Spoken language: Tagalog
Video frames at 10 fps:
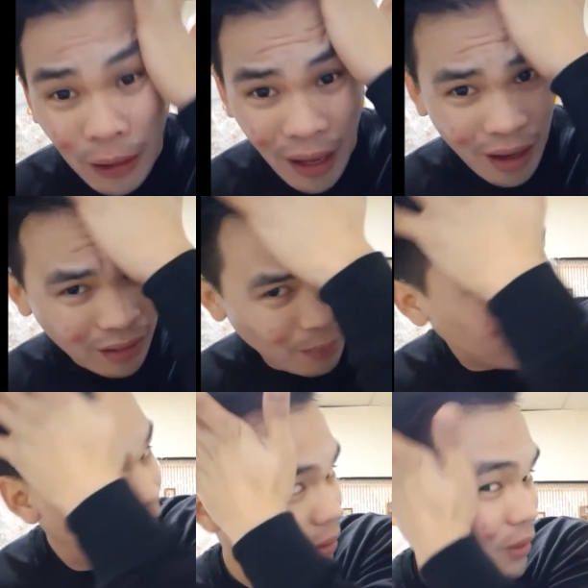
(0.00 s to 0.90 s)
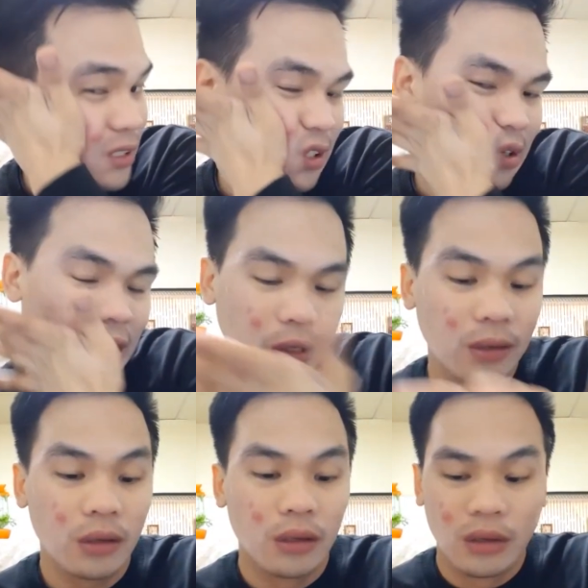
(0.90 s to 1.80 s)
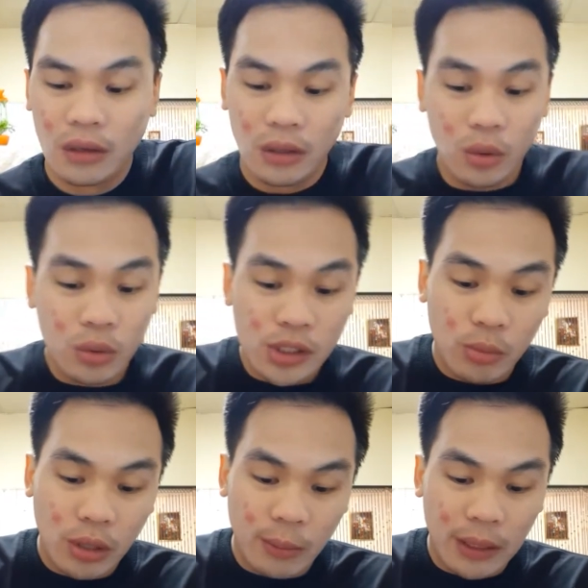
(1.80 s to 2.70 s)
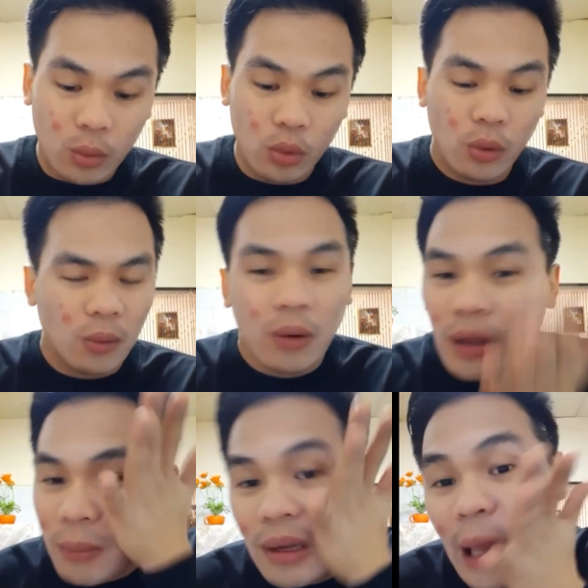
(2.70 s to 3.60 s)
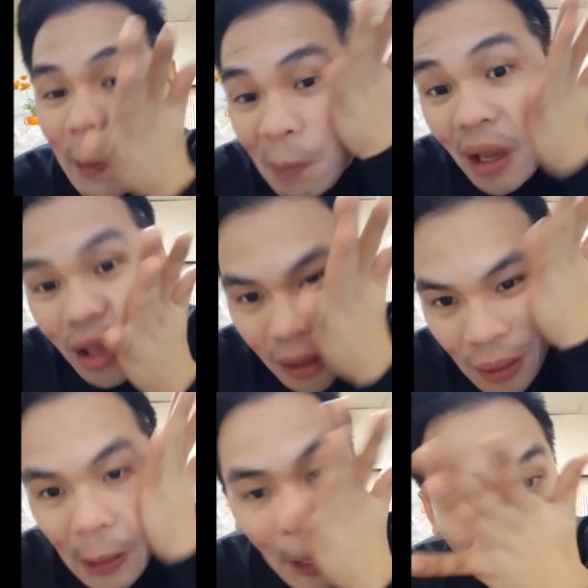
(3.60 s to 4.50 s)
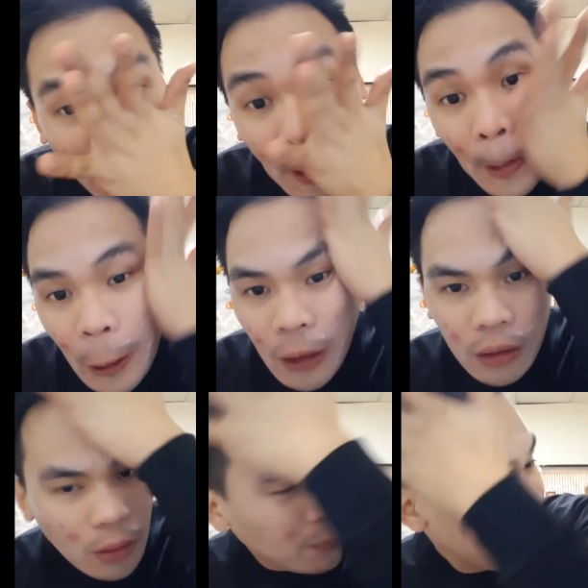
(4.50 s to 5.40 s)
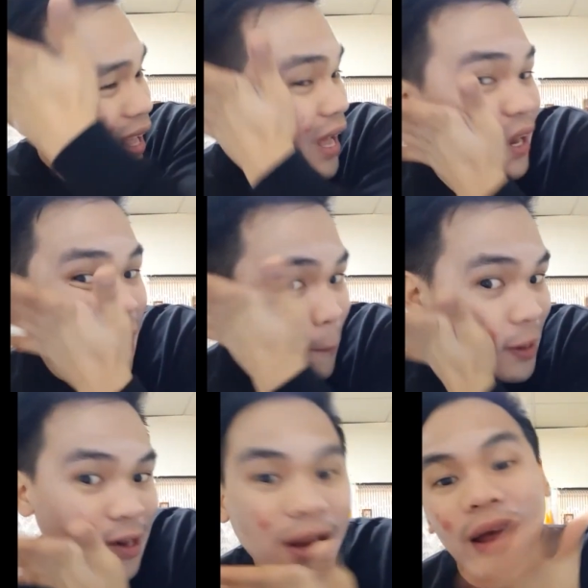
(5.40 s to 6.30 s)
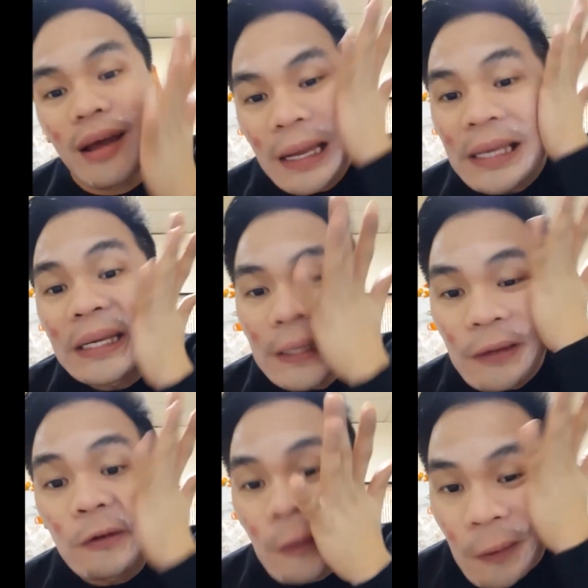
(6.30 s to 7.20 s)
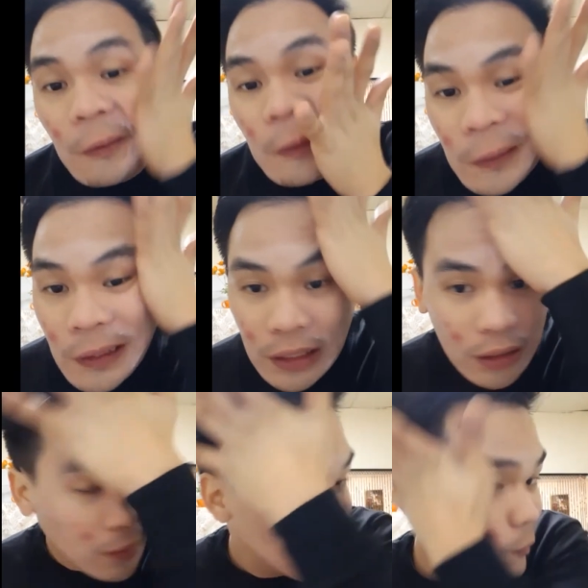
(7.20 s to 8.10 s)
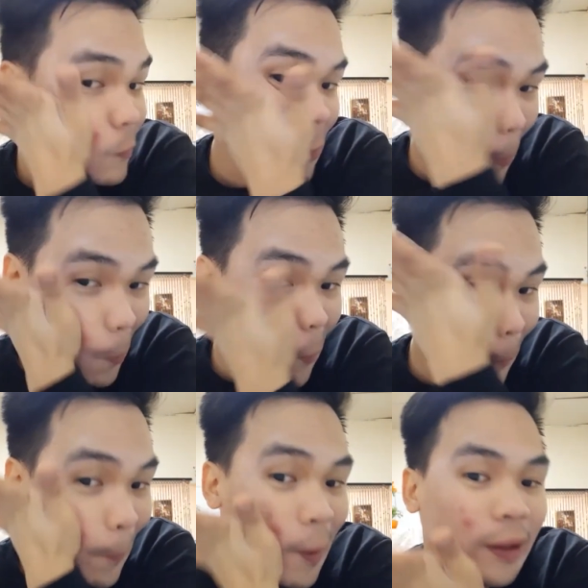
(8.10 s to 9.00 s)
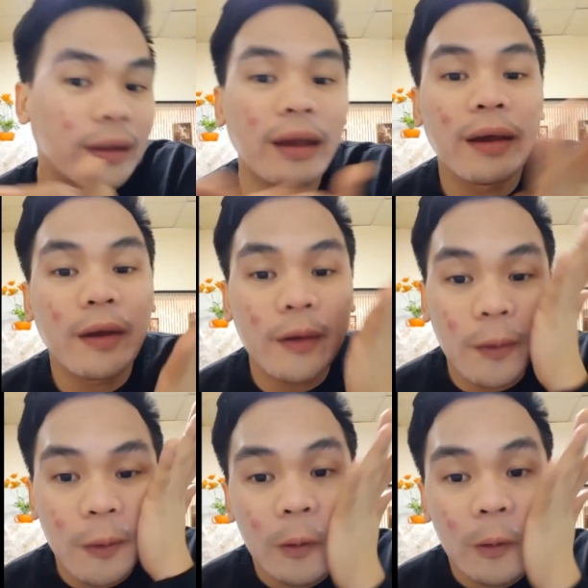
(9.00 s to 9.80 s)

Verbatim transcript: Nakakatamad din minsan eh. Yung gusto mo nang matulog o kaya mag-ML, alaban na. Yan yun. Yan yun. O yan na. Yan.